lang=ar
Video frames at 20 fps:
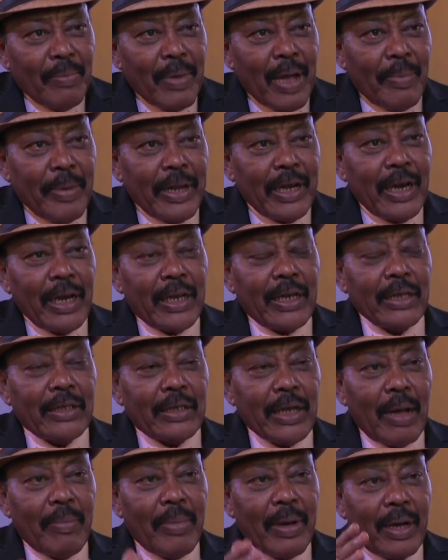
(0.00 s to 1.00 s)
ما بين
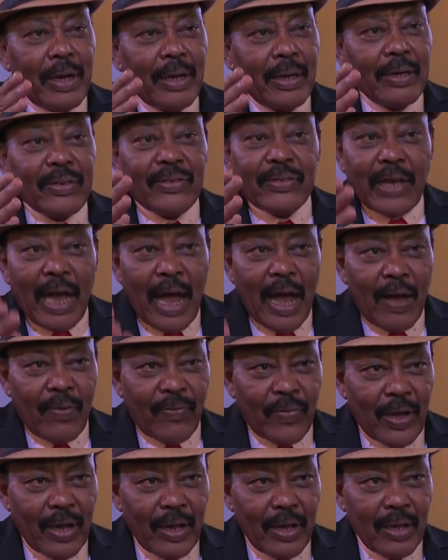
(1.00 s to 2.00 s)
الكتابة
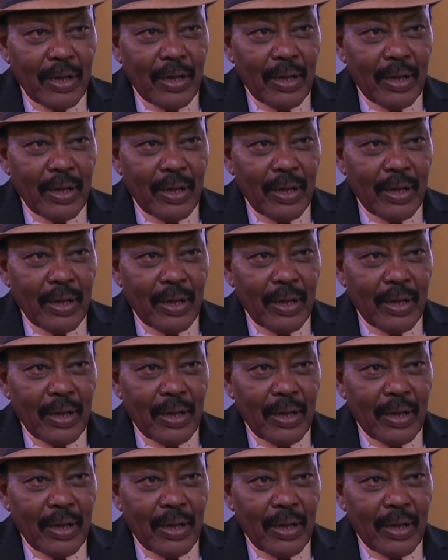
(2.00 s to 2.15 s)
للصحافة